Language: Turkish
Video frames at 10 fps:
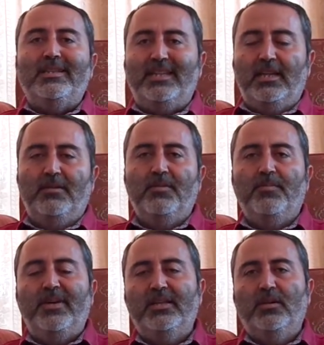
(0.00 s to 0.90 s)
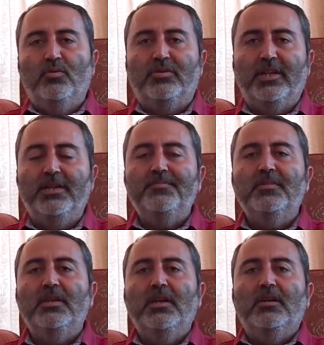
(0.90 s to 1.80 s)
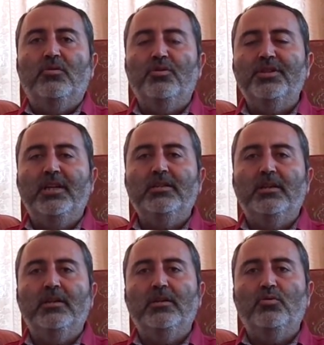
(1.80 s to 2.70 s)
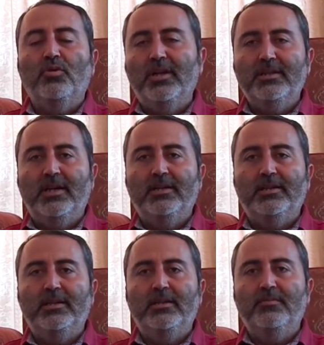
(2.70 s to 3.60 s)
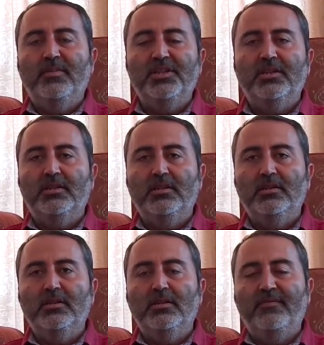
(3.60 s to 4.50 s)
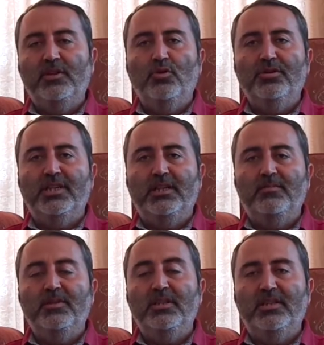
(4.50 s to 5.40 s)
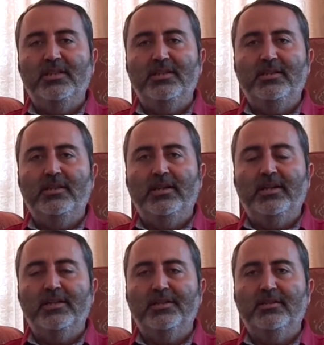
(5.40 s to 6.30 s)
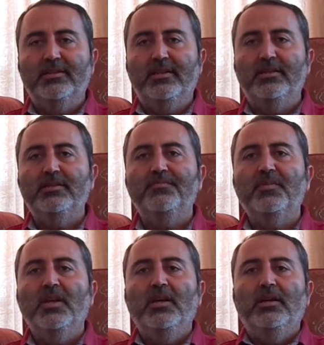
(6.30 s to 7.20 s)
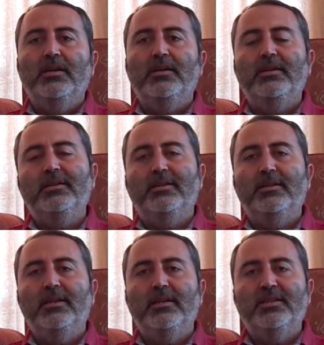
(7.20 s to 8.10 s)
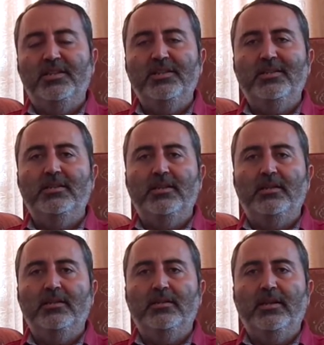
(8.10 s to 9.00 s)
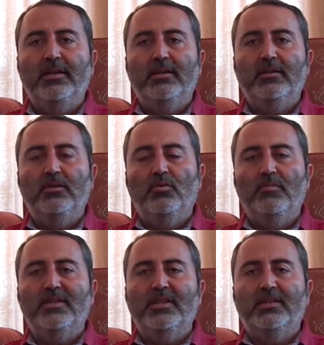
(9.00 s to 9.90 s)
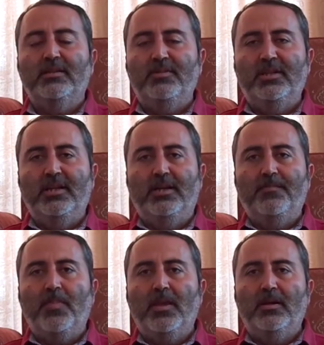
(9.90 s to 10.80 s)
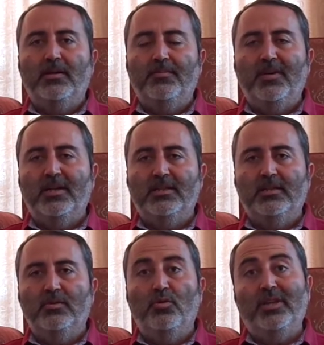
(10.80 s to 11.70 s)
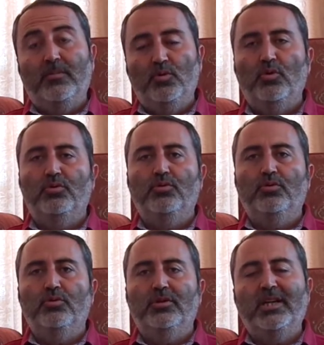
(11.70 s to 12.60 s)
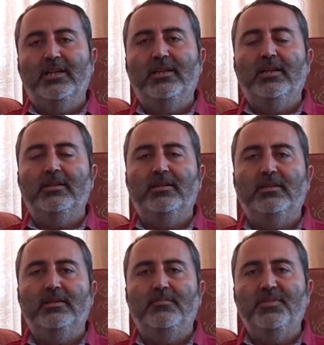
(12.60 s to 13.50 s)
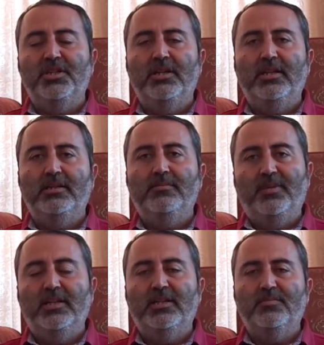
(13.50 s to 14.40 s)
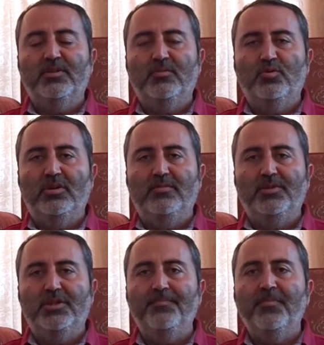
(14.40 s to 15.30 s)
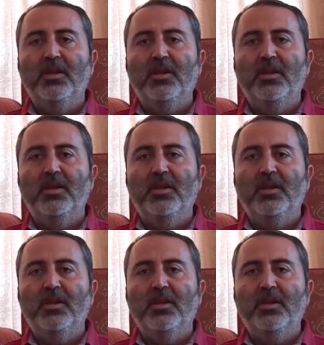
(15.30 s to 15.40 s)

Selam. Ben Davut Dostlar, e, Kur'an tarihi başlıklı e, video serimin ikincisiyle karşınızdayız. E, ilkinde giriş niteliğinde olması hasebiyle bazı önemli olduğuna kanaat getirdiğim bir şeyleri paylaşmıştım, söylemiştim.